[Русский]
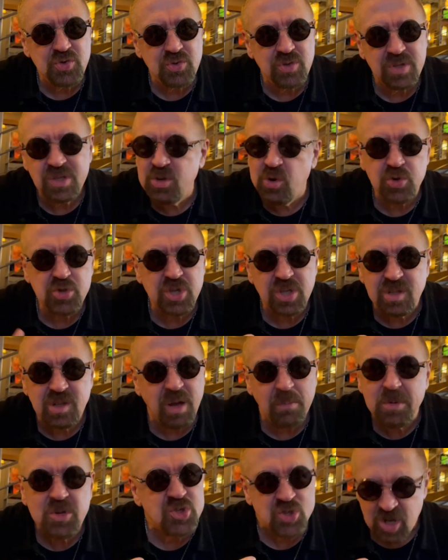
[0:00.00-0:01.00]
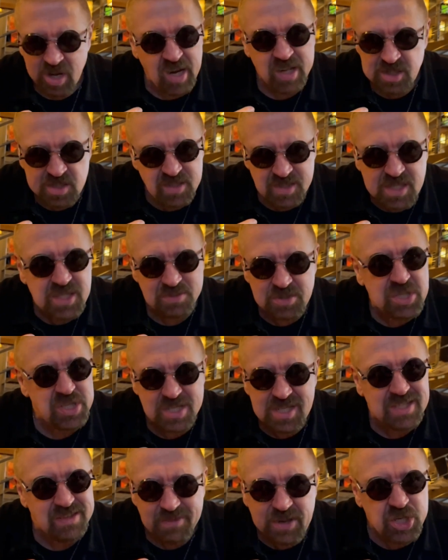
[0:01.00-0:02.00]
и не хочет обожраться,
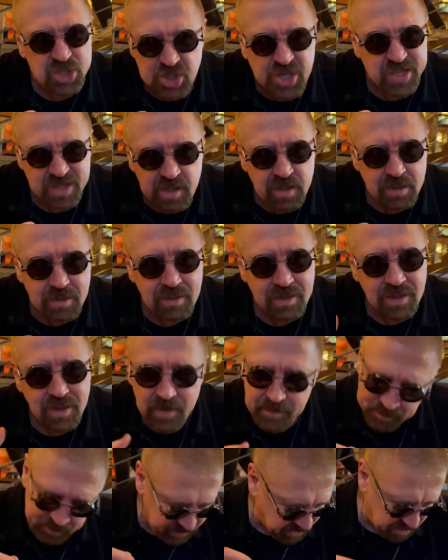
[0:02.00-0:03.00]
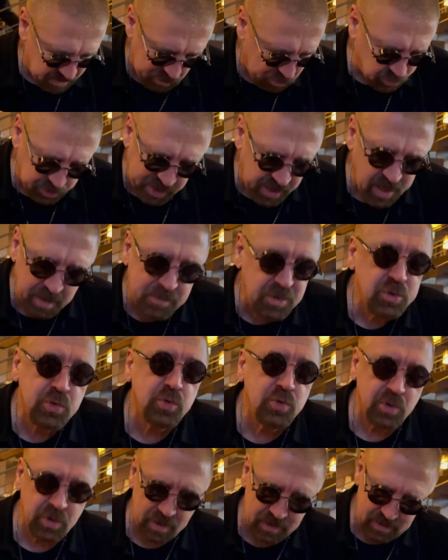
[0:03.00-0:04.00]
извините за выражение, вот
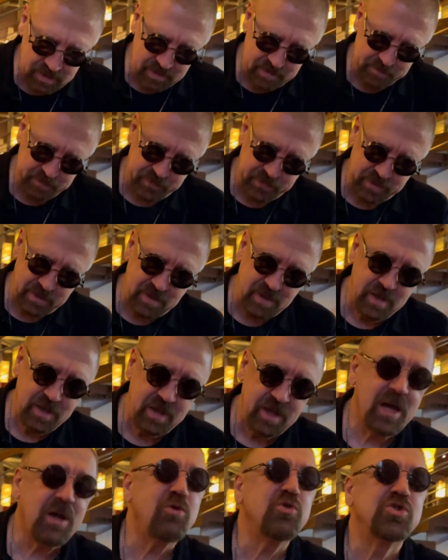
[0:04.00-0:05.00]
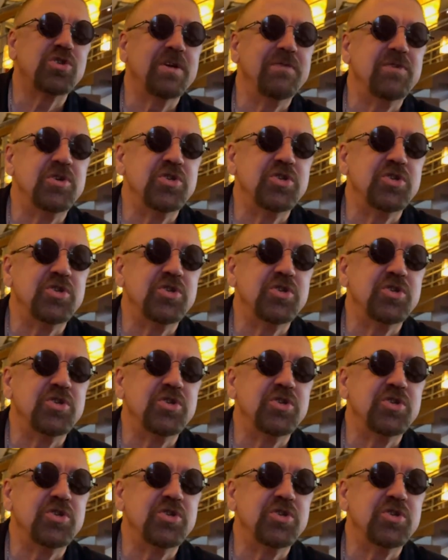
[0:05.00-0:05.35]
рекомендую. Хорошая вещь.